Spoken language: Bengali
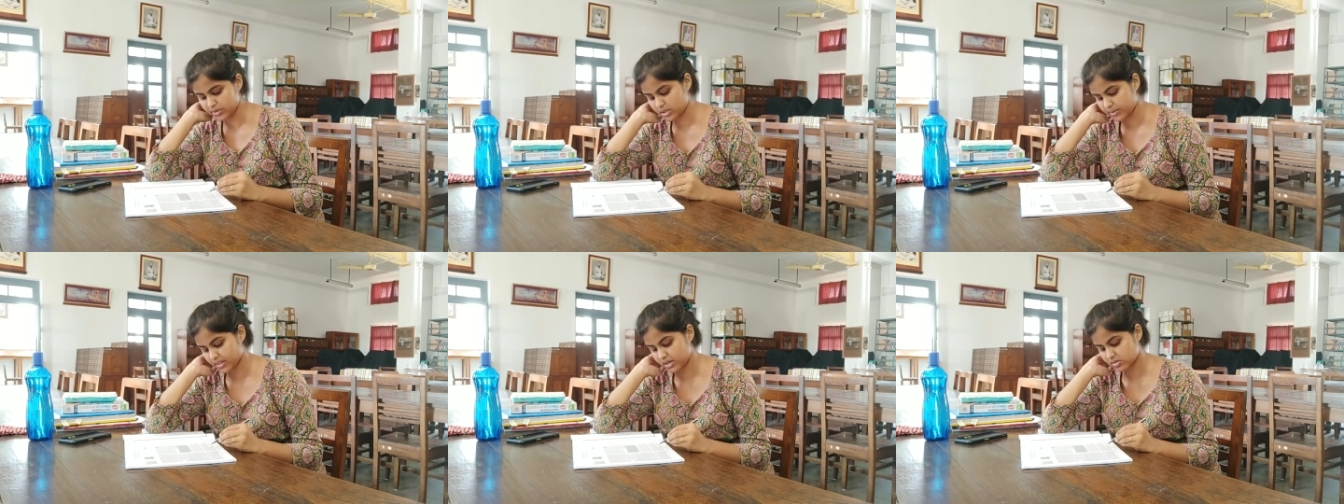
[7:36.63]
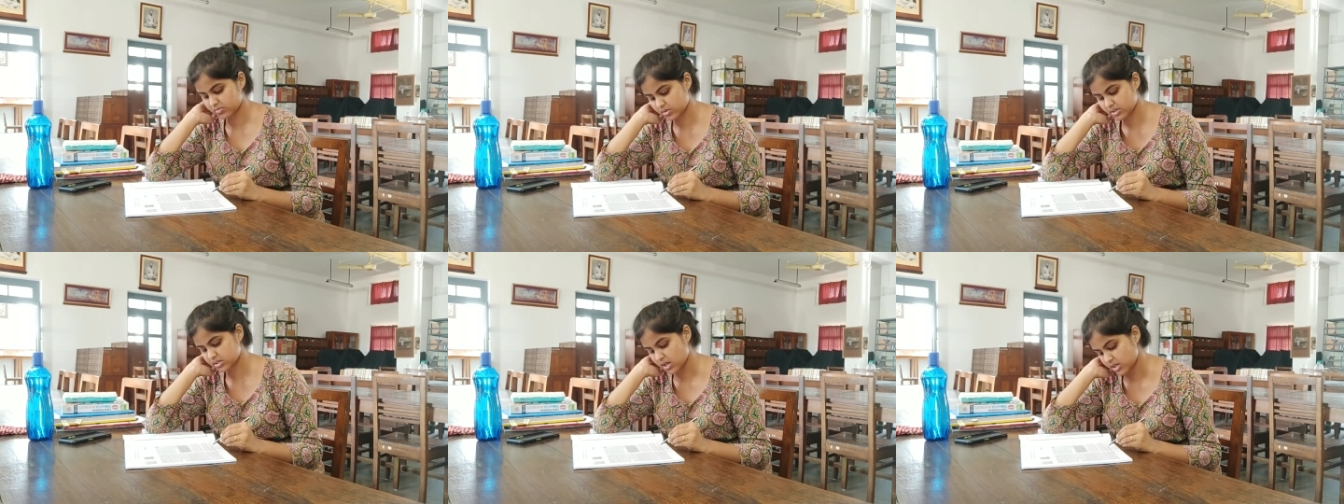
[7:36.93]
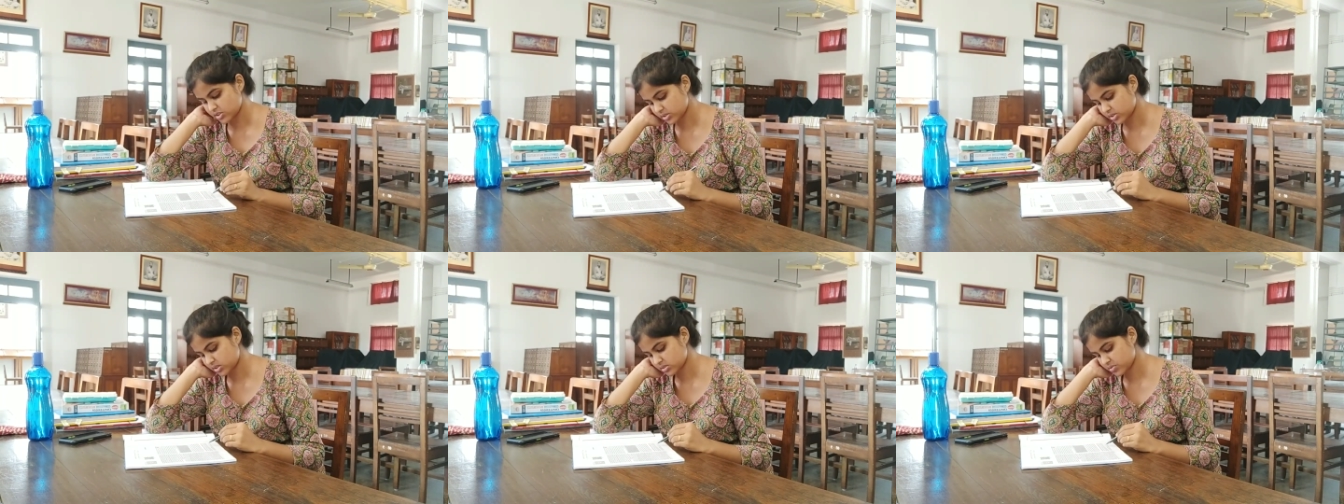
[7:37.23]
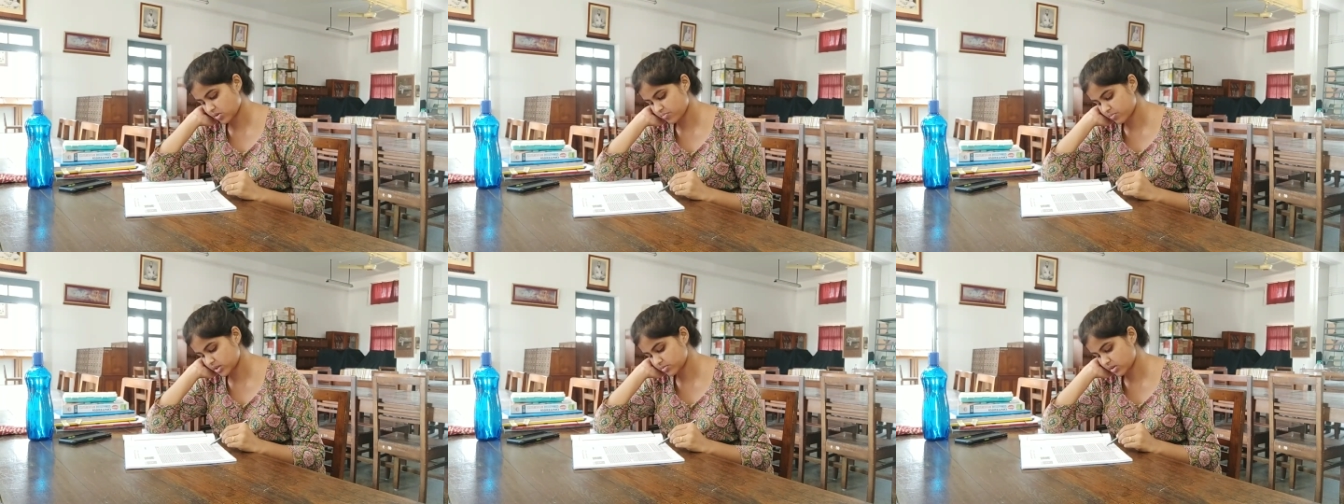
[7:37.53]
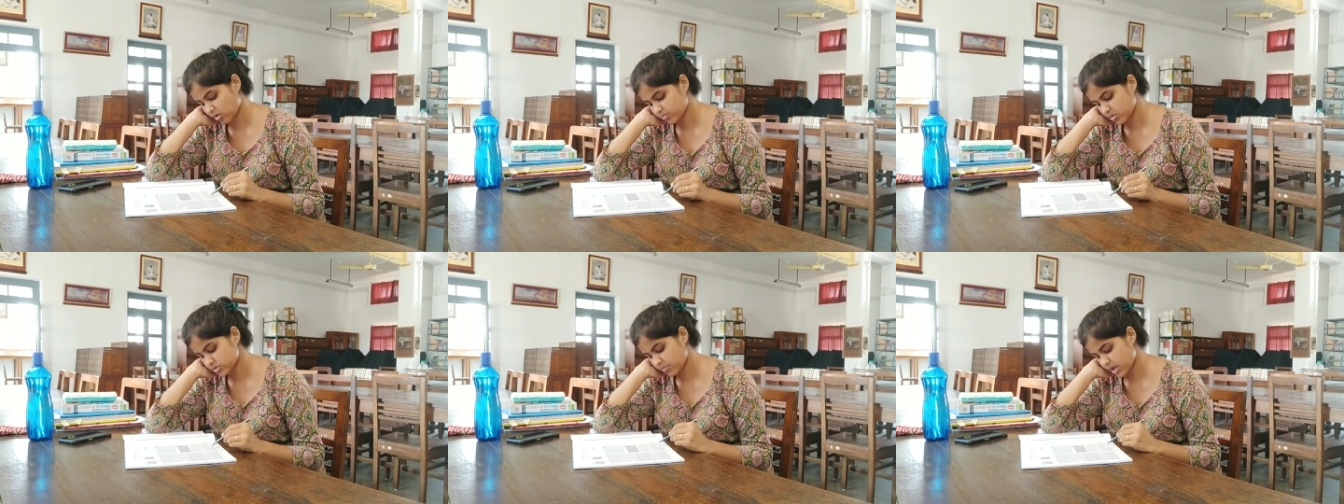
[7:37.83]
চ্যানেলটা সাবস্ক্রাইব করে দাও
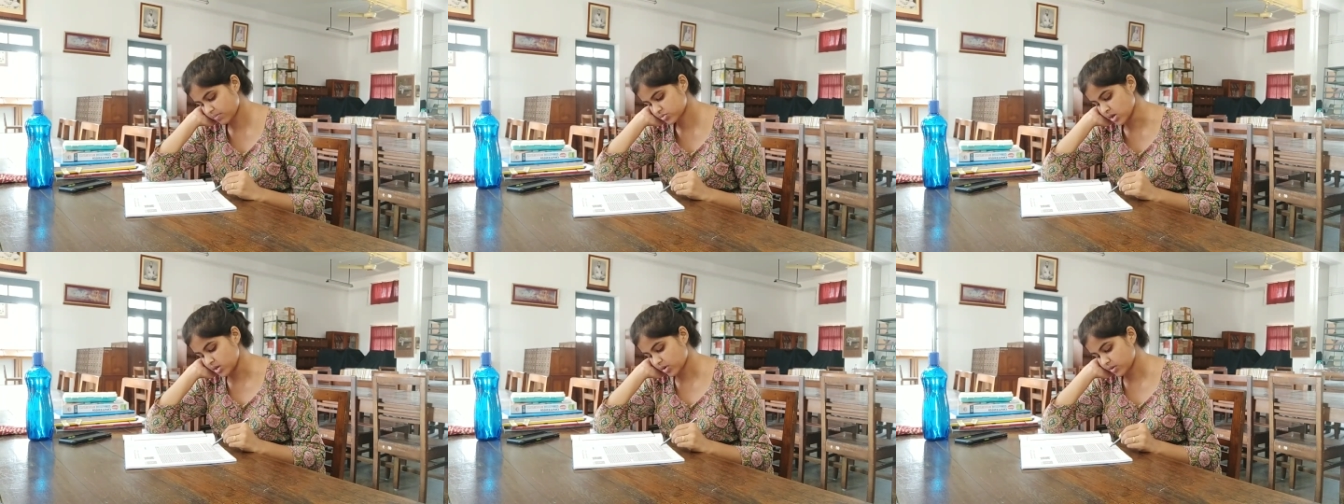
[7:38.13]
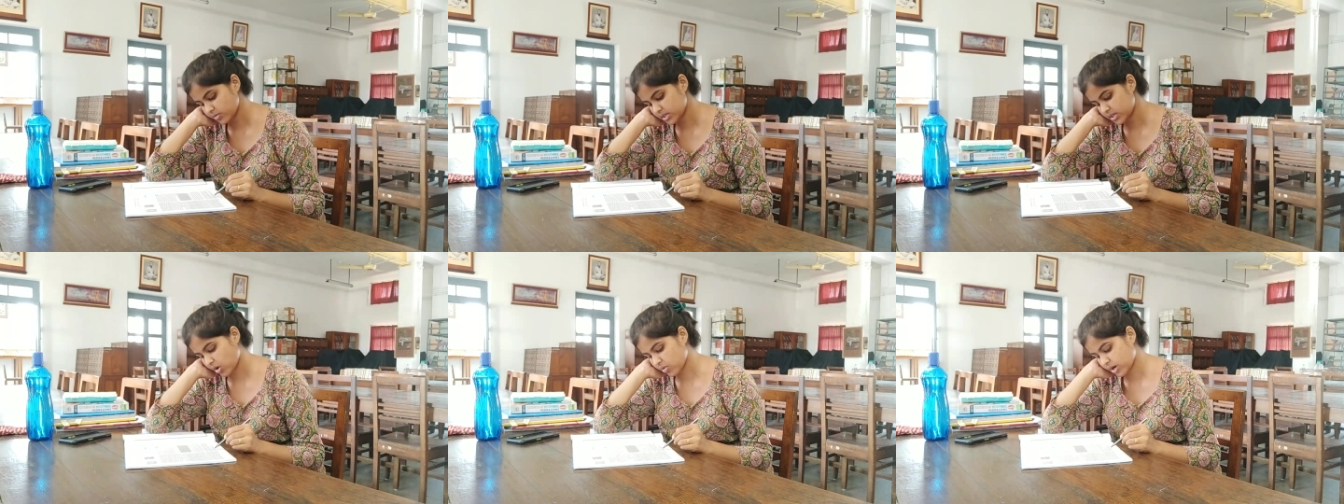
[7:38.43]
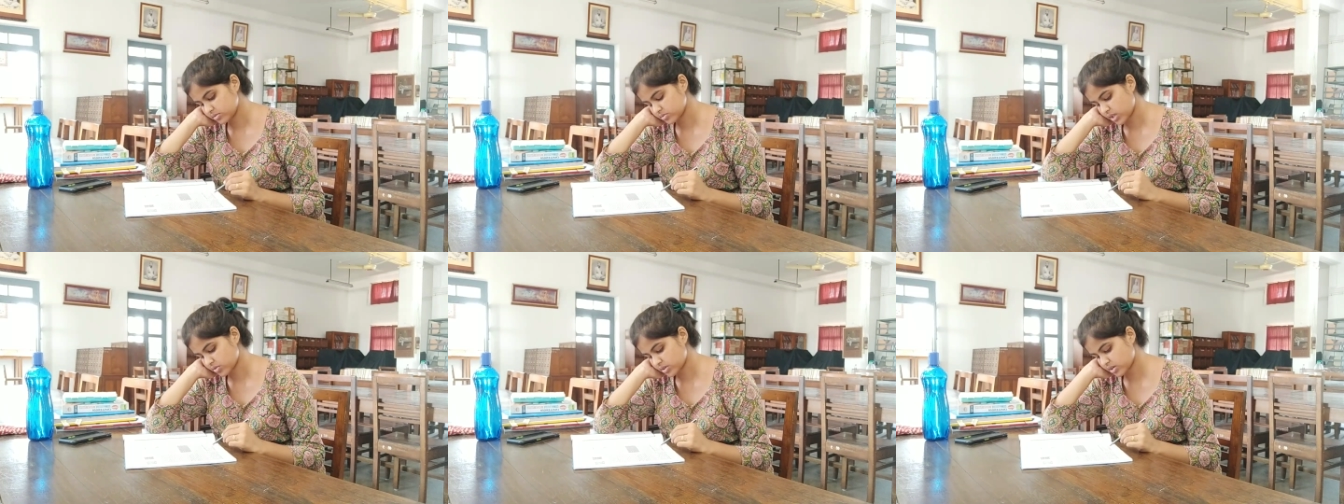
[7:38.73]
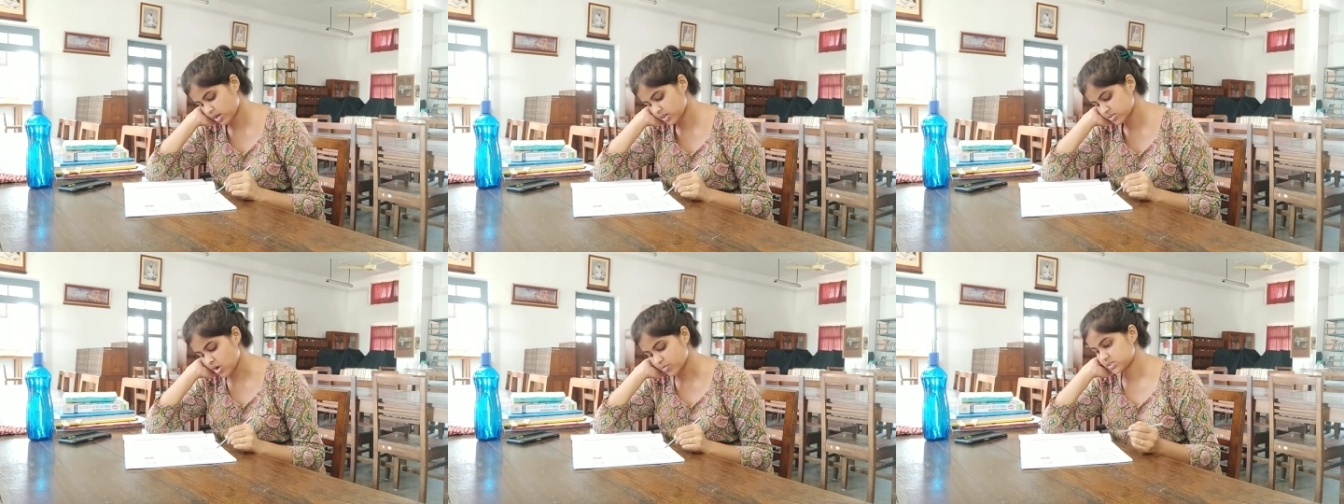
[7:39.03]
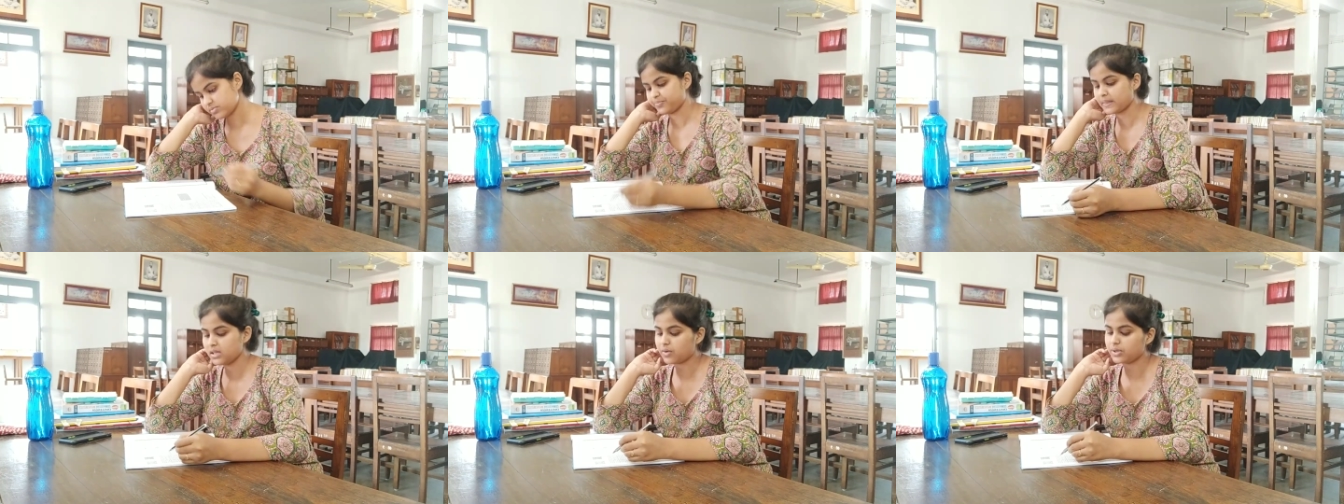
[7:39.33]
তো চলো দেখতে থাকো
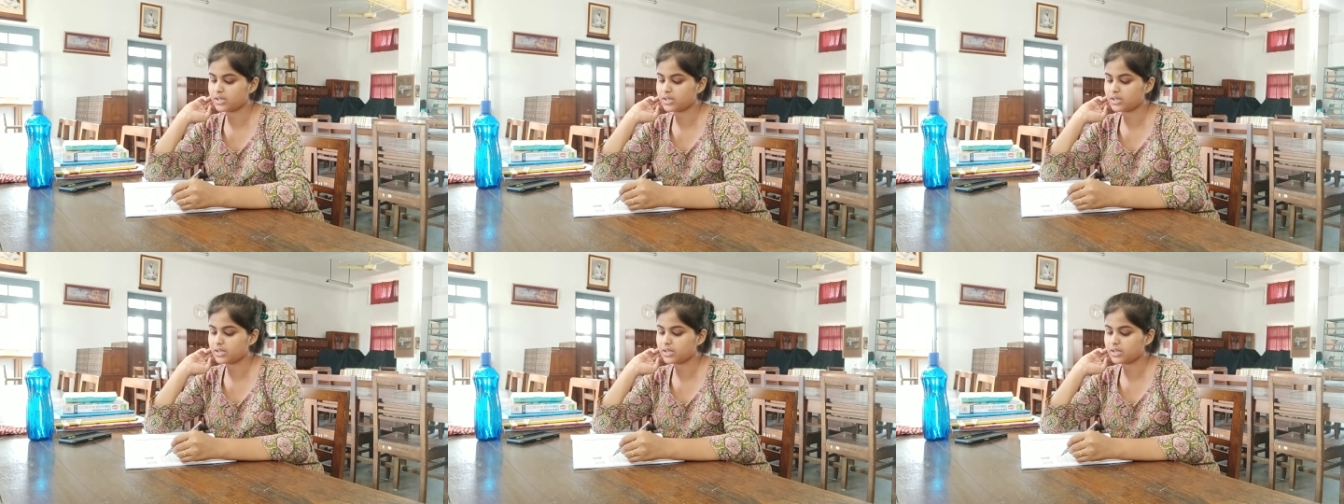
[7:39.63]
ভিডিওটা